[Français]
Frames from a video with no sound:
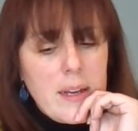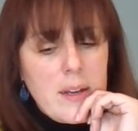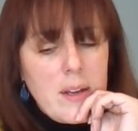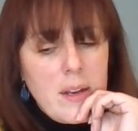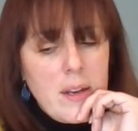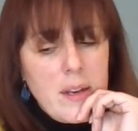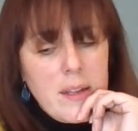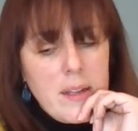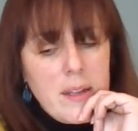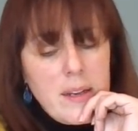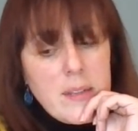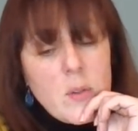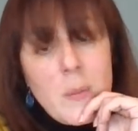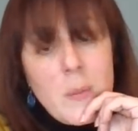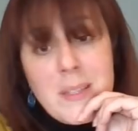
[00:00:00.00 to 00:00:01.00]
les,
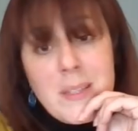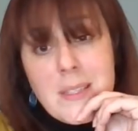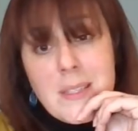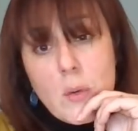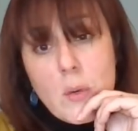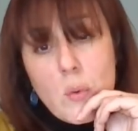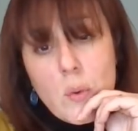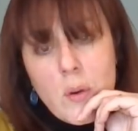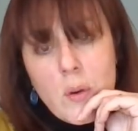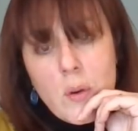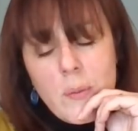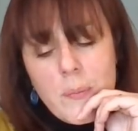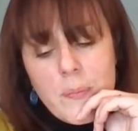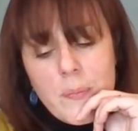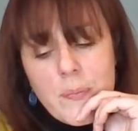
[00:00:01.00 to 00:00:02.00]
semaines s'écoulent,
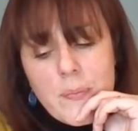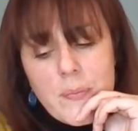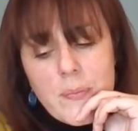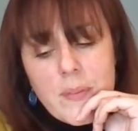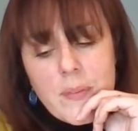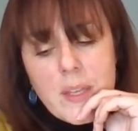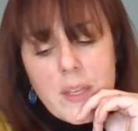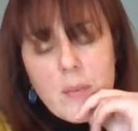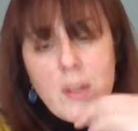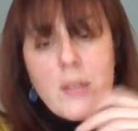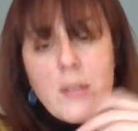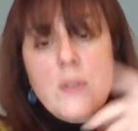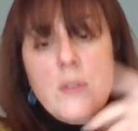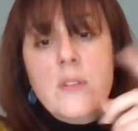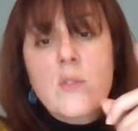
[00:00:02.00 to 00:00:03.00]
et voilà
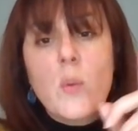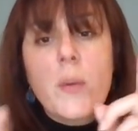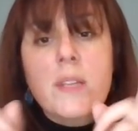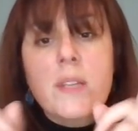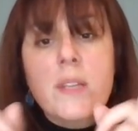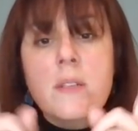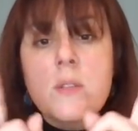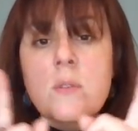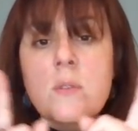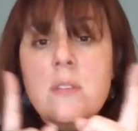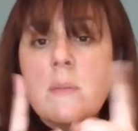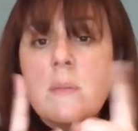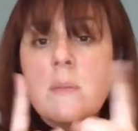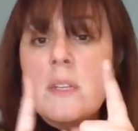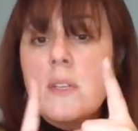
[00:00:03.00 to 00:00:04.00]
que ces deux personnes sont
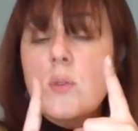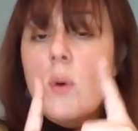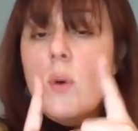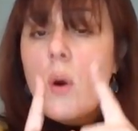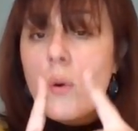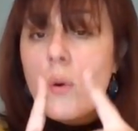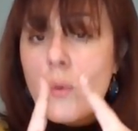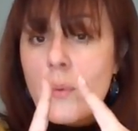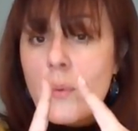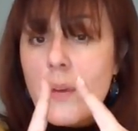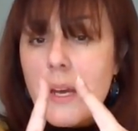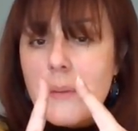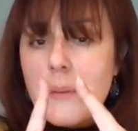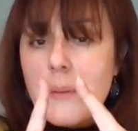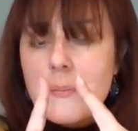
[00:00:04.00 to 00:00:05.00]
amenées à se rencontrer.